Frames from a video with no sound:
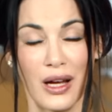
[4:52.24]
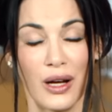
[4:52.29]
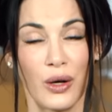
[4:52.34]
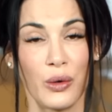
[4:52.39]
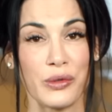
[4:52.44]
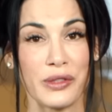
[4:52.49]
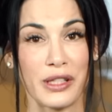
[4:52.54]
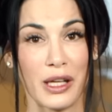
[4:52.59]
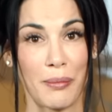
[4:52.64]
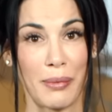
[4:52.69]

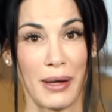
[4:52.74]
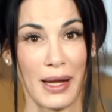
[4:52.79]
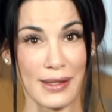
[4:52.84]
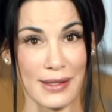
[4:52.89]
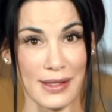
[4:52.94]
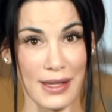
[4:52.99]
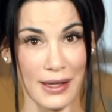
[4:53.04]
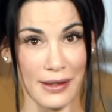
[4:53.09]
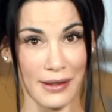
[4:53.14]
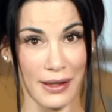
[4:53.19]
Unsere
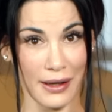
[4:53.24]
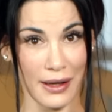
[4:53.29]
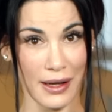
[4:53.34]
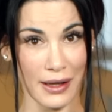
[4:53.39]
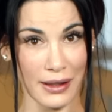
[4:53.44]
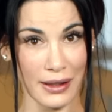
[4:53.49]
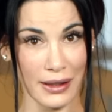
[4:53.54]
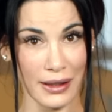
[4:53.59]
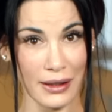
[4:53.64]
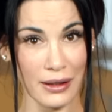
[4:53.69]
Plazenta
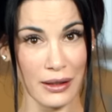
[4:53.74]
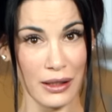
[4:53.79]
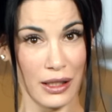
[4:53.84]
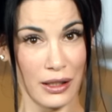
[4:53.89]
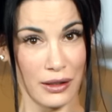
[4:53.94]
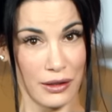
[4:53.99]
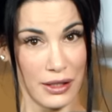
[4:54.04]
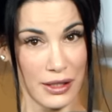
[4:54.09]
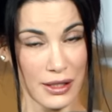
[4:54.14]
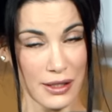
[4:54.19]
dagegen,
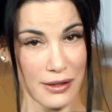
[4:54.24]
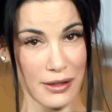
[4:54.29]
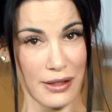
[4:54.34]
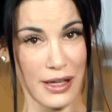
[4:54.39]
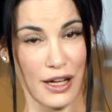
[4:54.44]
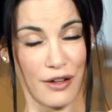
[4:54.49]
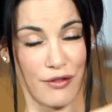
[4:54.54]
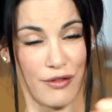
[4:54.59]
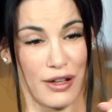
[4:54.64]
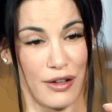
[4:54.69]
die ist in
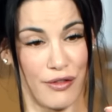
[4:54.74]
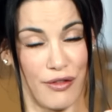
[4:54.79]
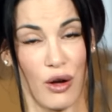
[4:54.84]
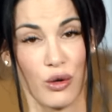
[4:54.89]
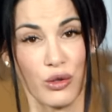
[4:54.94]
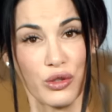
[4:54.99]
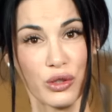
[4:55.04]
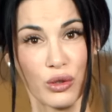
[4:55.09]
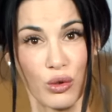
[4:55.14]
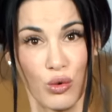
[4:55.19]
etwa
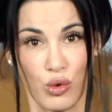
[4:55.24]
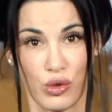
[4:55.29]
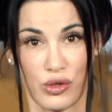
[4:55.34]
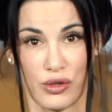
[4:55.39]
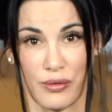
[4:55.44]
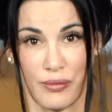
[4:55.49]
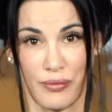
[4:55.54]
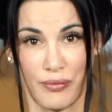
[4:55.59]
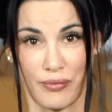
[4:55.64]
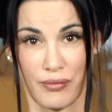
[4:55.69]

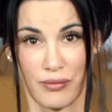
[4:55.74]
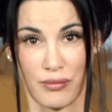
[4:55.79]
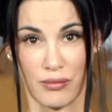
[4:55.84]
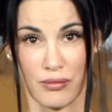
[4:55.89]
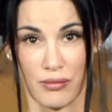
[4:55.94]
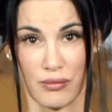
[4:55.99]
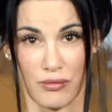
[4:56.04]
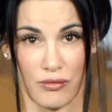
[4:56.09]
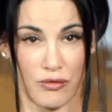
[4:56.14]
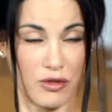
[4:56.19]
faustgroß.
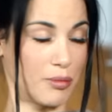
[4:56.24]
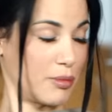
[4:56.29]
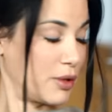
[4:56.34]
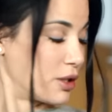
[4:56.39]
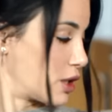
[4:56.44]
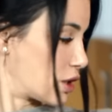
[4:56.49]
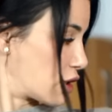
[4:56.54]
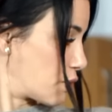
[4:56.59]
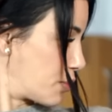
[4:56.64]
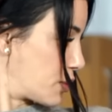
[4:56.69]
Wenn man
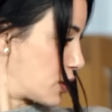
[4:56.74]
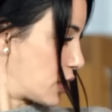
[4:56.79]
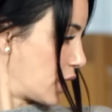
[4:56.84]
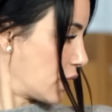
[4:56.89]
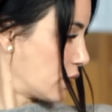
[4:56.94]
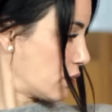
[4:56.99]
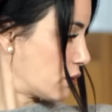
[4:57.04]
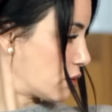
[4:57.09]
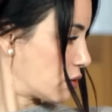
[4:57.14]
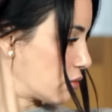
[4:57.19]
jetzt
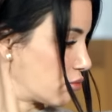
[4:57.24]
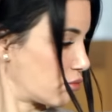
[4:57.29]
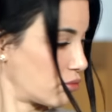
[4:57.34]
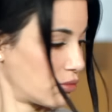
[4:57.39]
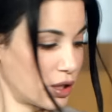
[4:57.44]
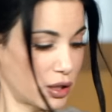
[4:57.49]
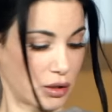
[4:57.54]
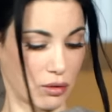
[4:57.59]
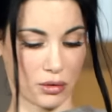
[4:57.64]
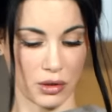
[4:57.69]
bedenkt,
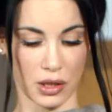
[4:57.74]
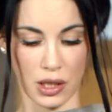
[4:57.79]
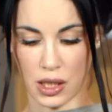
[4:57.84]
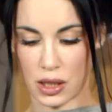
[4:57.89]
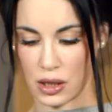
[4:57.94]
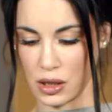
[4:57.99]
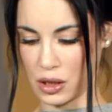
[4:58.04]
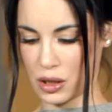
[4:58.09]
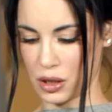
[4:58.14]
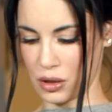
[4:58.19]
dass unser
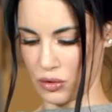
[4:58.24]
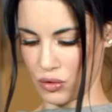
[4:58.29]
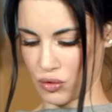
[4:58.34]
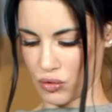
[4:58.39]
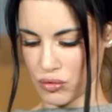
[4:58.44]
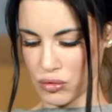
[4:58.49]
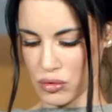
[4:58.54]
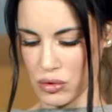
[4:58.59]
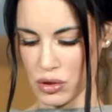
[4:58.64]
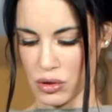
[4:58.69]
Engelchen
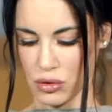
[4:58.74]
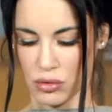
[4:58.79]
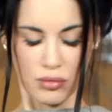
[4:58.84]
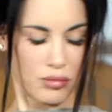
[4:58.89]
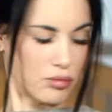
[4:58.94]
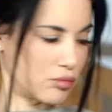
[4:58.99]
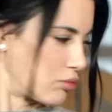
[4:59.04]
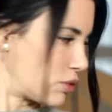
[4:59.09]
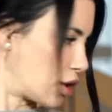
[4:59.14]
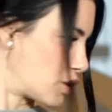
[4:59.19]
so ist,
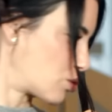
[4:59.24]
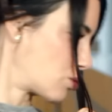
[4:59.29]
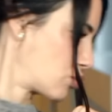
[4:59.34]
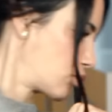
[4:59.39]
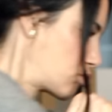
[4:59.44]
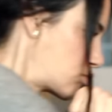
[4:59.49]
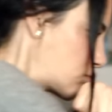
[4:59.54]
also